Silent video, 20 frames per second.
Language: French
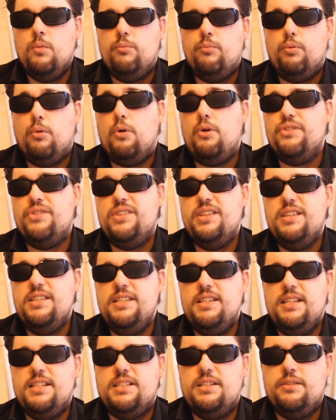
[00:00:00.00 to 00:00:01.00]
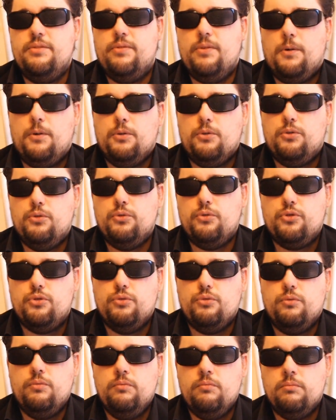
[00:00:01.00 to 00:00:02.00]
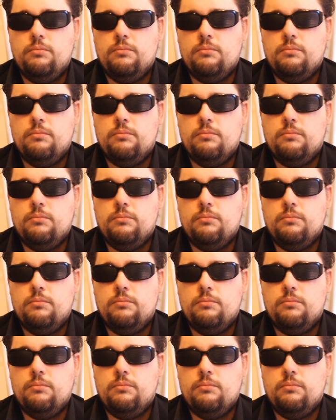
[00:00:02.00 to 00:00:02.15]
pour enseigner les différentes notions